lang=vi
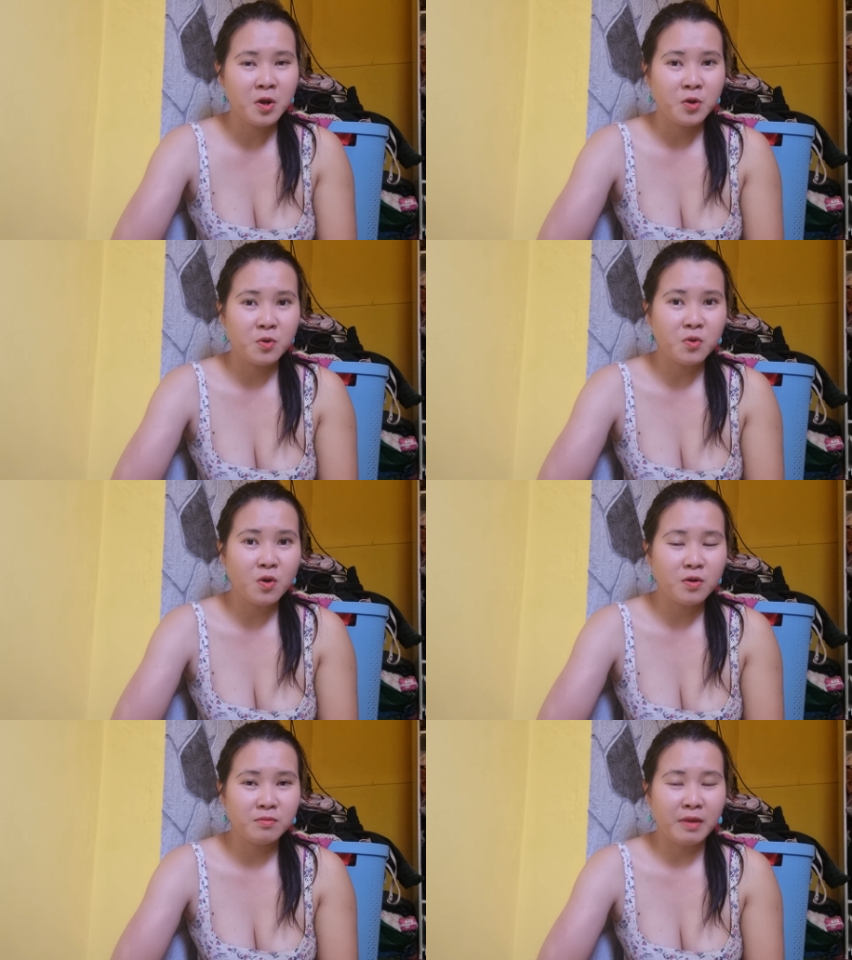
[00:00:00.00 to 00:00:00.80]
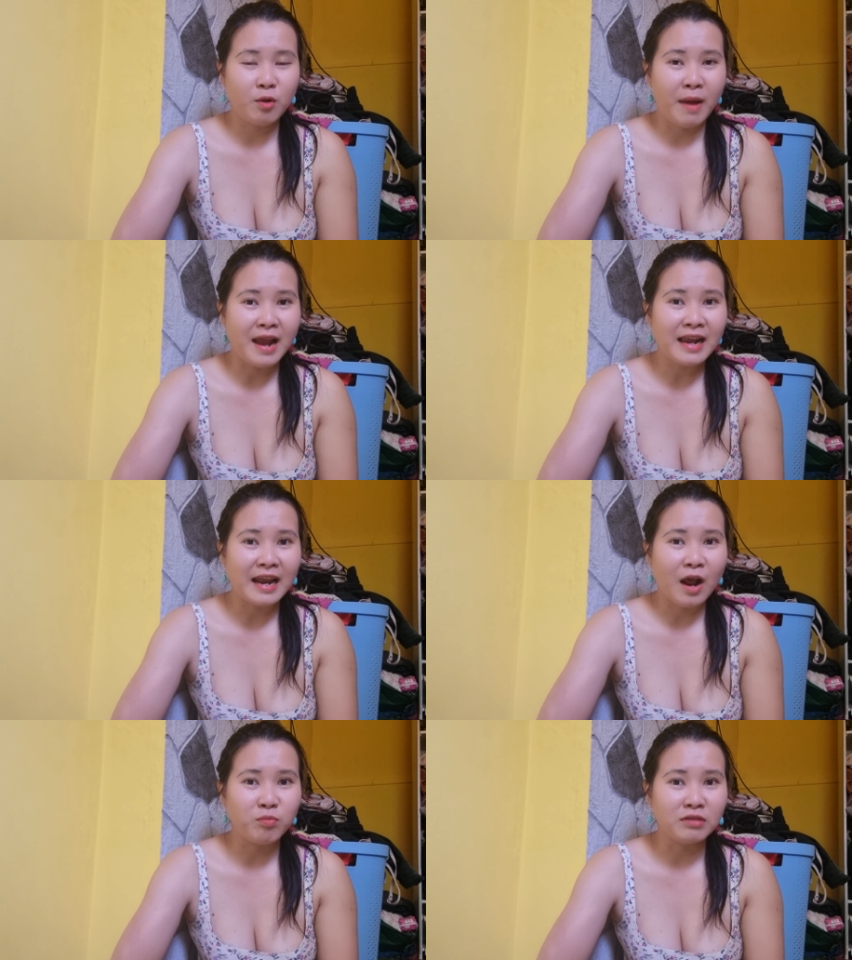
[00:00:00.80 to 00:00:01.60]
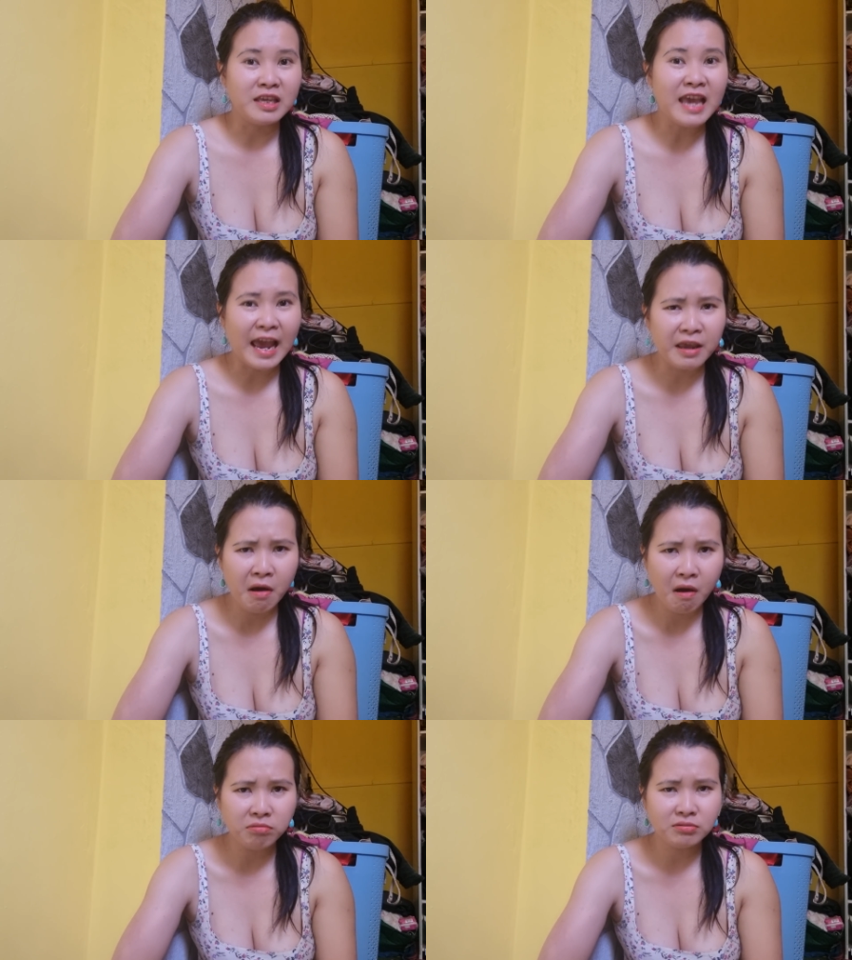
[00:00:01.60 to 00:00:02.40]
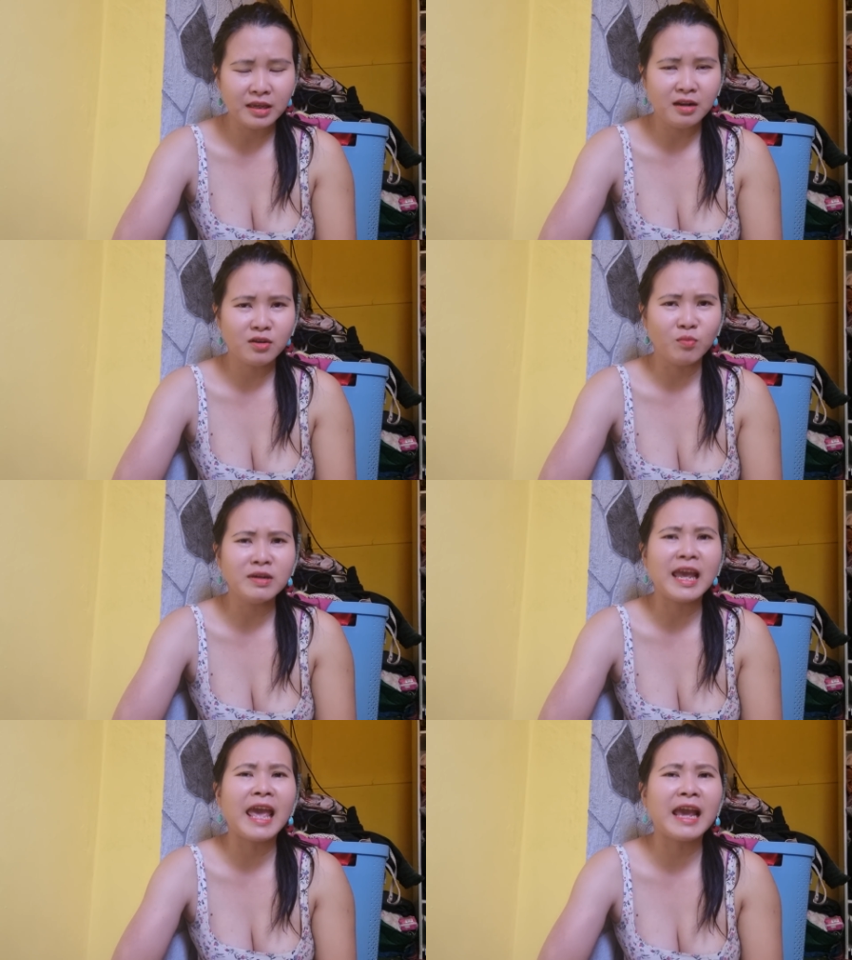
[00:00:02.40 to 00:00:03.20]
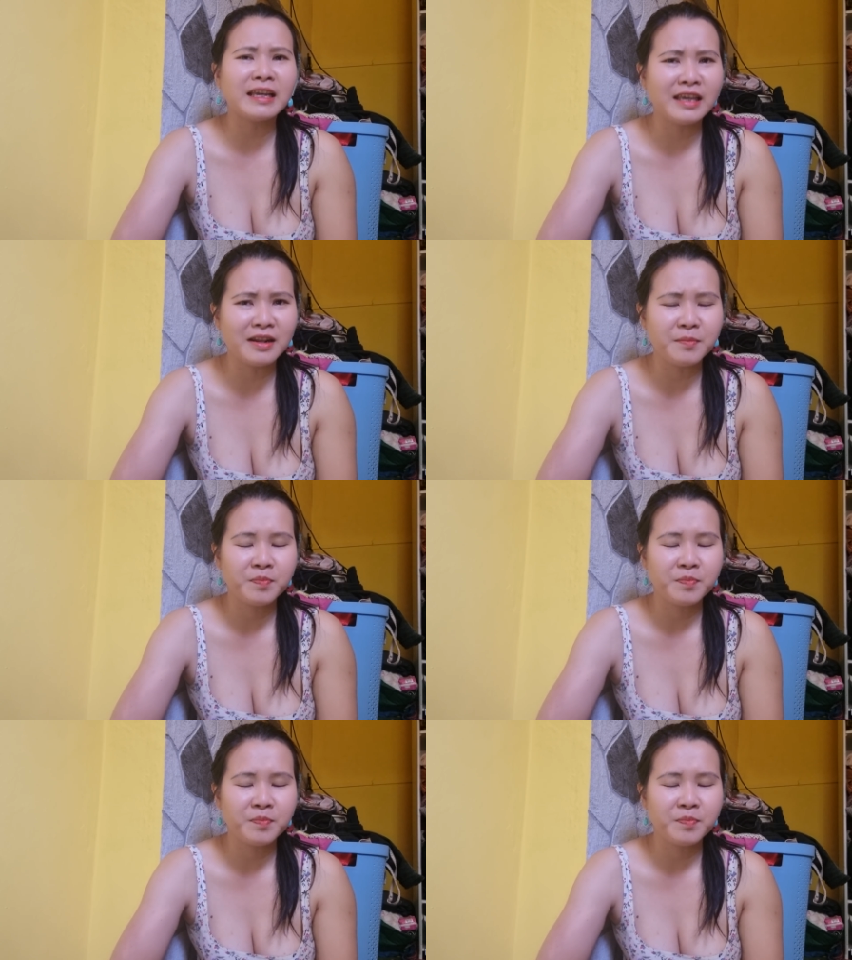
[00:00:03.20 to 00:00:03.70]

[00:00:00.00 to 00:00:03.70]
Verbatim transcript: nó có mèo mã gà đồng gì hay không vậy nó cũng ghen vậy đó